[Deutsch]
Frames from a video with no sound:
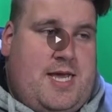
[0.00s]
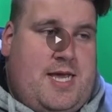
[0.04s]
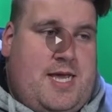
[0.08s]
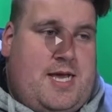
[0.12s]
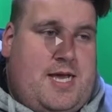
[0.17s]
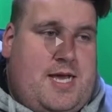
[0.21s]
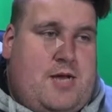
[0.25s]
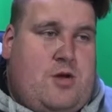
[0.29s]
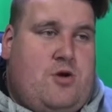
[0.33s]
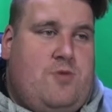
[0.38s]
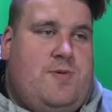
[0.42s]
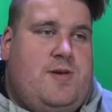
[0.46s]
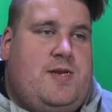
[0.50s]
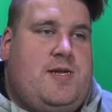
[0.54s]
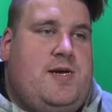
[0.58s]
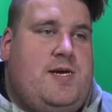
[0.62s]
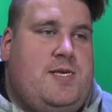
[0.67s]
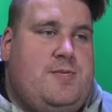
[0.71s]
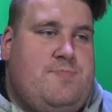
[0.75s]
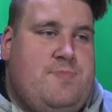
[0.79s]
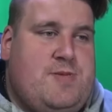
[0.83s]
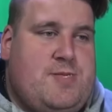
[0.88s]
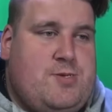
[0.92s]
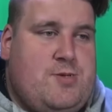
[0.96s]
Der Kommentar
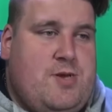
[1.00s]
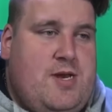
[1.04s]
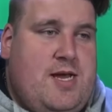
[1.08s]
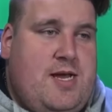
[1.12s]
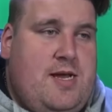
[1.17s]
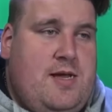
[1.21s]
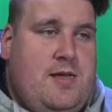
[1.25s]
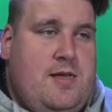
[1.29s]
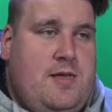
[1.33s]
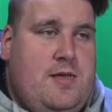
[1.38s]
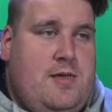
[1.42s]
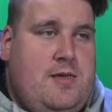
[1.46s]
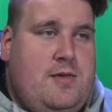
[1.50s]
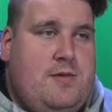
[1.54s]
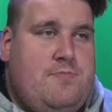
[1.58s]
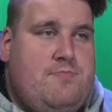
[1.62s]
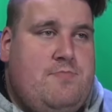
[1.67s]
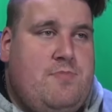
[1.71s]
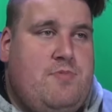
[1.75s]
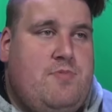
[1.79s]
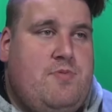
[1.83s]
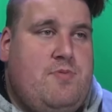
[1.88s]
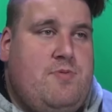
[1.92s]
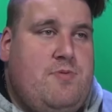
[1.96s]
ist mir zu lang.
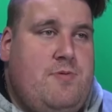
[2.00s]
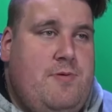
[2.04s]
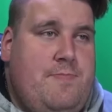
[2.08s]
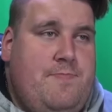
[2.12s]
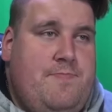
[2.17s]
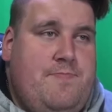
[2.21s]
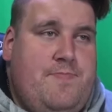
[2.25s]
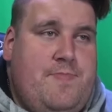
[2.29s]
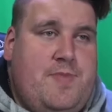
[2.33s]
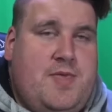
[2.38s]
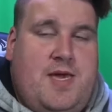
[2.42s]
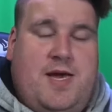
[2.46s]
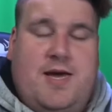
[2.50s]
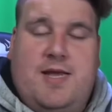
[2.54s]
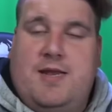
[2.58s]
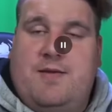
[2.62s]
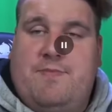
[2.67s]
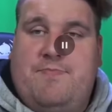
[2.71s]
Ja, da